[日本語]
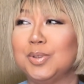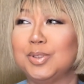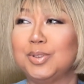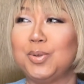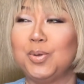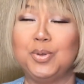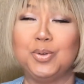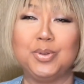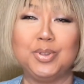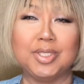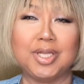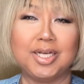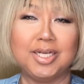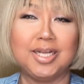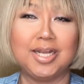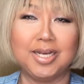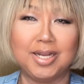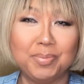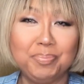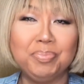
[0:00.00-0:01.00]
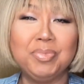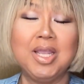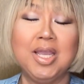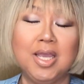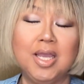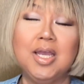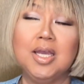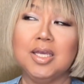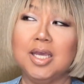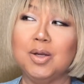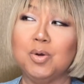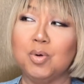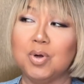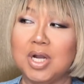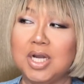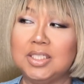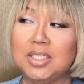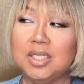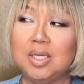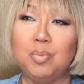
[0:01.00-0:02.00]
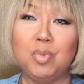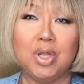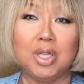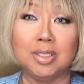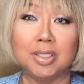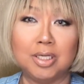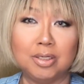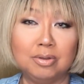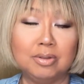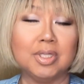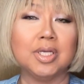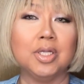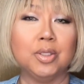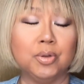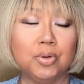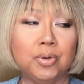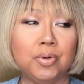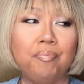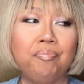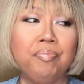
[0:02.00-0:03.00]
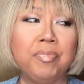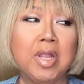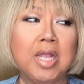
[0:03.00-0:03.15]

そういうくだりでね、結構会社でもやってるんだけど、